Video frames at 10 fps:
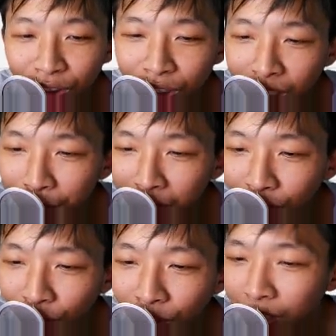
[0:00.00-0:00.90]
ya 100
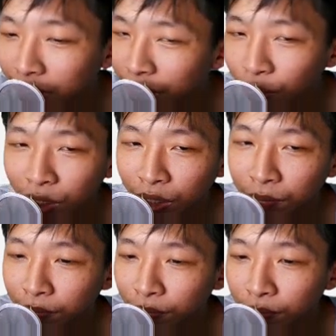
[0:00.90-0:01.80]
tapi kalau orang yang
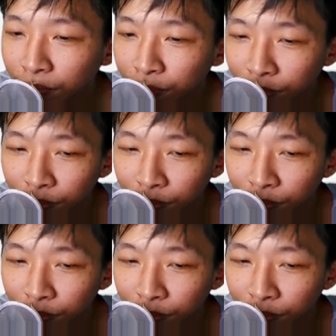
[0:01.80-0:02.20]
CU nya